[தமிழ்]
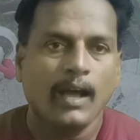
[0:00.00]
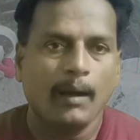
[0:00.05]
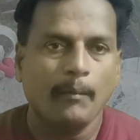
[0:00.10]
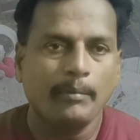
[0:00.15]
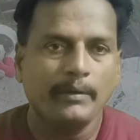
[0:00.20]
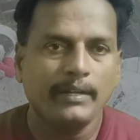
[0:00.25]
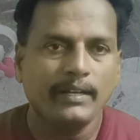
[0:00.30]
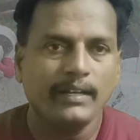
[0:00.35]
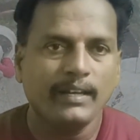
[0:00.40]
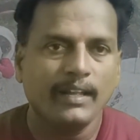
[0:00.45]

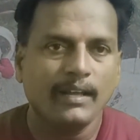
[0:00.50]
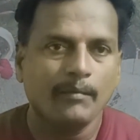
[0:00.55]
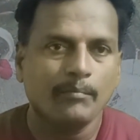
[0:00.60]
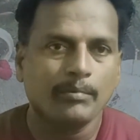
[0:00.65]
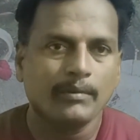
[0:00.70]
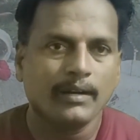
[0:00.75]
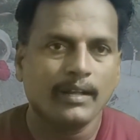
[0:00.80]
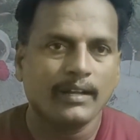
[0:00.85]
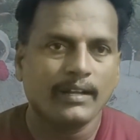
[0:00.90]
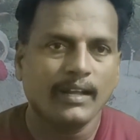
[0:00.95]
அப்படி இல்லை
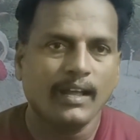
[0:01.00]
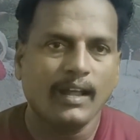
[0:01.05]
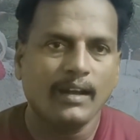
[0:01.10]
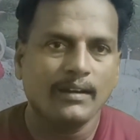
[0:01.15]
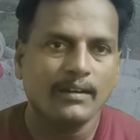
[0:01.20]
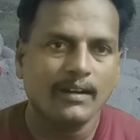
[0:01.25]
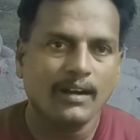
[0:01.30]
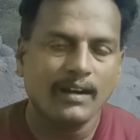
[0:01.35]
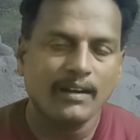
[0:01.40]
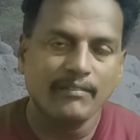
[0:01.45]
அப்படின்னாக்கா
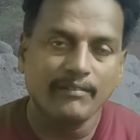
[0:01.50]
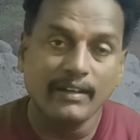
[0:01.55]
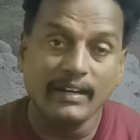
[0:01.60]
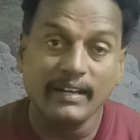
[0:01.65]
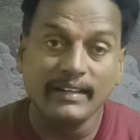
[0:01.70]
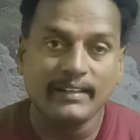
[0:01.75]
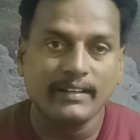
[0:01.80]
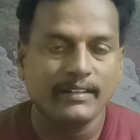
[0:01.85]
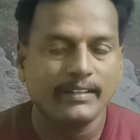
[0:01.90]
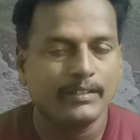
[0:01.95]
அன்றாட
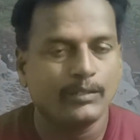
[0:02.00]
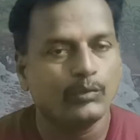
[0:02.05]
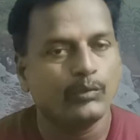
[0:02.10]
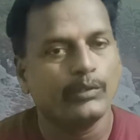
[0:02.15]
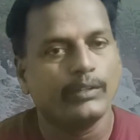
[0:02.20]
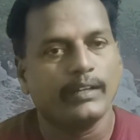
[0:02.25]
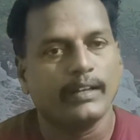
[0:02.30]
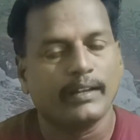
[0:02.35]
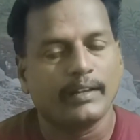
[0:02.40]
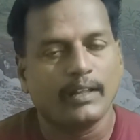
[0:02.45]
வேலைகள்
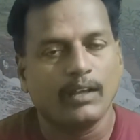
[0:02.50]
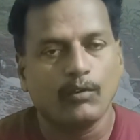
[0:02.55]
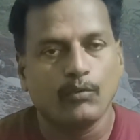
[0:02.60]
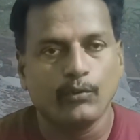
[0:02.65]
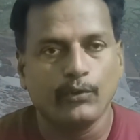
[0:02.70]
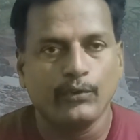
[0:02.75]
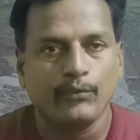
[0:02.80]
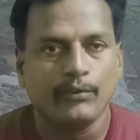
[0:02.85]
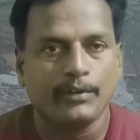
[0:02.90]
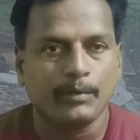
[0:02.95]
எதுவும் இல்லைன்னா
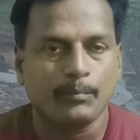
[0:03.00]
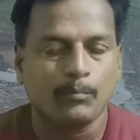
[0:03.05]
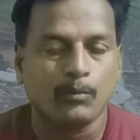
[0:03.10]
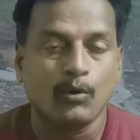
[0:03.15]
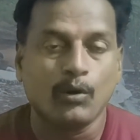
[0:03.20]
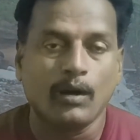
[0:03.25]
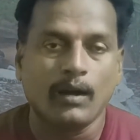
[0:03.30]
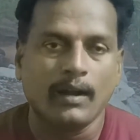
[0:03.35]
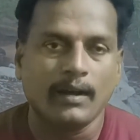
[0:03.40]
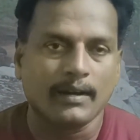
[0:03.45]

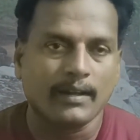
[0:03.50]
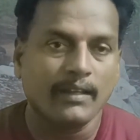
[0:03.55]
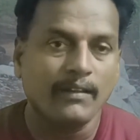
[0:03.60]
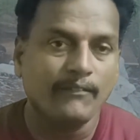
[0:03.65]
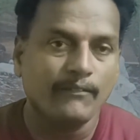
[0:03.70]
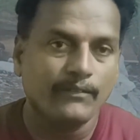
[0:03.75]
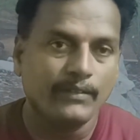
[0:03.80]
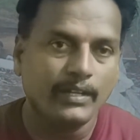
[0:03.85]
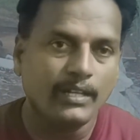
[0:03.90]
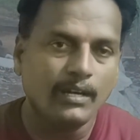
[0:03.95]
ஓய்வெடுப்போம் ஆனால்
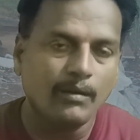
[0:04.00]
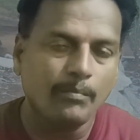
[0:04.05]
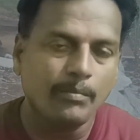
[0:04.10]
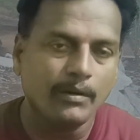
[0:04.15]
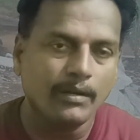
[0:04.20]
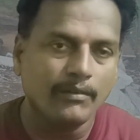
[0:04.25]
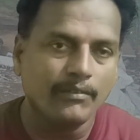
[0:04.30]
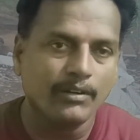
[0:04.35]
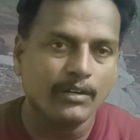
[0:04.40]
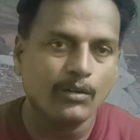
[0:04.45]

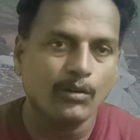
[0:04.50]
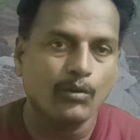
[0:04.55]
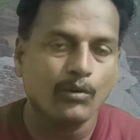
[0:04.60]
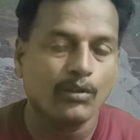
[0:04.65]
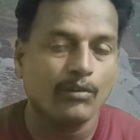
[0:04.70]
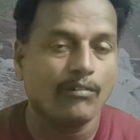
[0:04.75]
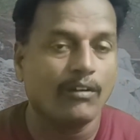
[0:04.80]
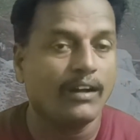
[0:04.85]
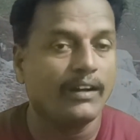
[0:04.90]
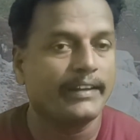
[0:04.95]
வீரப்பன்
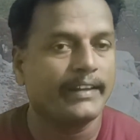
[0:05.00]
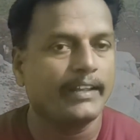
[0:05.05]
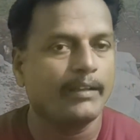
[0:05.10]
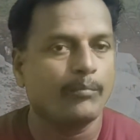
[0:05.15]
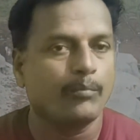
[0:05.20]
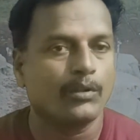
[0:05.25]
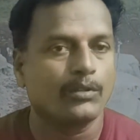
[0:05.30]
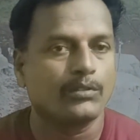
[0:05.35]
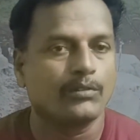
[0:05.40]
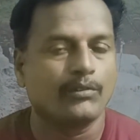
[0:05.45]
அவர்களோட வாழ்க்கையை
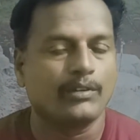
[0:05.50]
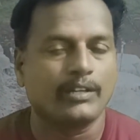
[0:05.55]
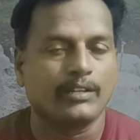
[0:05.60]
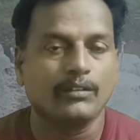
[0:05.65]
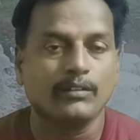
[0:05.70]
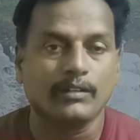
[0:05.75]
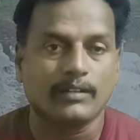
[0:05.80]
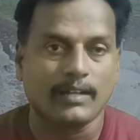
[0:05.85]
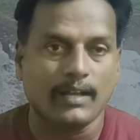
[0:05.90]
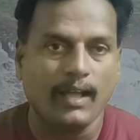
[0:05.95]
பொறுத்த
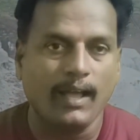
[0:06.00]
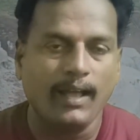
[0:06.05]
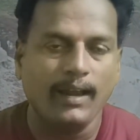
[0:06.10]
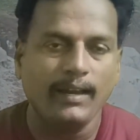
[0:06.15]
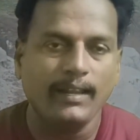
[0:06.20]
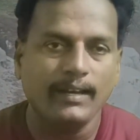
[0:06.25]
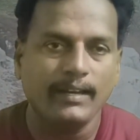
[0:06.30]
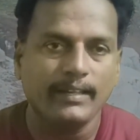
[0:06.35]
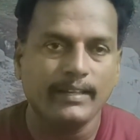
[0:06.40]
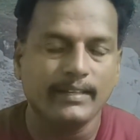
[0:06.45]
வரைக்கும்
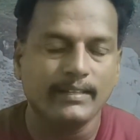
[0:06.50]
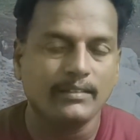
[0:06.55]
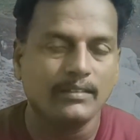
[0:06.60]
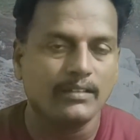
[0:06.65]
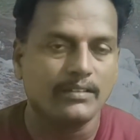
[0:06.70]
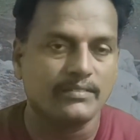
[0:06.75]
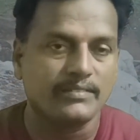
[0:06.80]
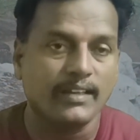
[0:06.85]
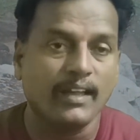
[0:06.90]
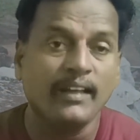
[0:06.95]
காலையில்
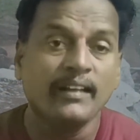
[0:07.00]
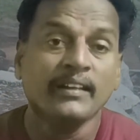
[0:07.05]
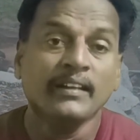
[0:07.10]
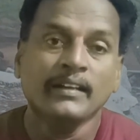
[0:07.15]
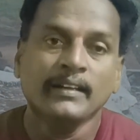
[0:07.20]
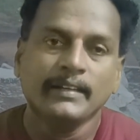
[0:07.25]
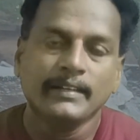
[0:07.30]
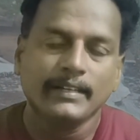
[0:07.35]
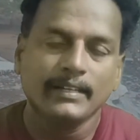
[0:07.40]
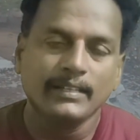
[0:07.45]
எழுந்திரிச்சா
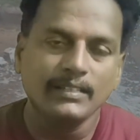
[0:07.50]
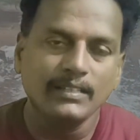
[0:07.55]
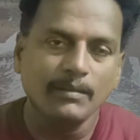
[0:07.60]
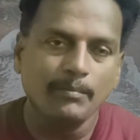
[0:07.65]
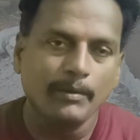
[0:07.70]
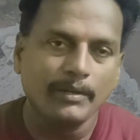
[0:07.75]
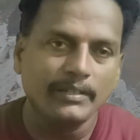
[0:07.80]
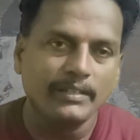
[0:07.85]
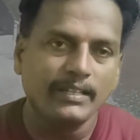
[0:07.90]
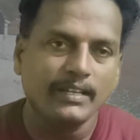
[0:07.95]
எந்த
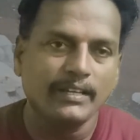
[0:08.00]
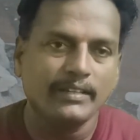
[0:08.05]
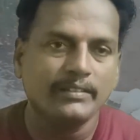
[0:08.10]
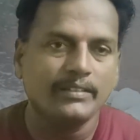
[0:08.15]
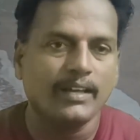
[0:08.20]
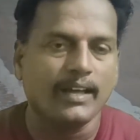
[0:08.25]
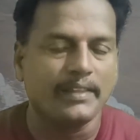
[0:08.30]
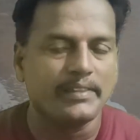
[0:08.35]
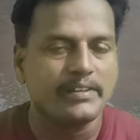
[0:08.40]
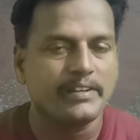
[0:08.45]

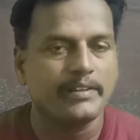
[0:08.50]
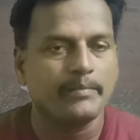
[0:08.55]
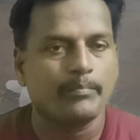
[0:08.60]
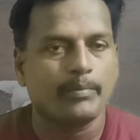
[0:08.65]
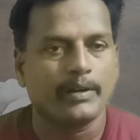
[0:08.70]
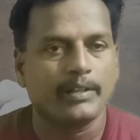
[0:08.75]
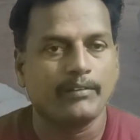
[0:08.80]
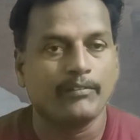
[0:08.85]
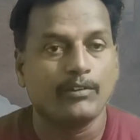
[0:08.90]
பகுதியிலேருந்து அதிரடிப்படை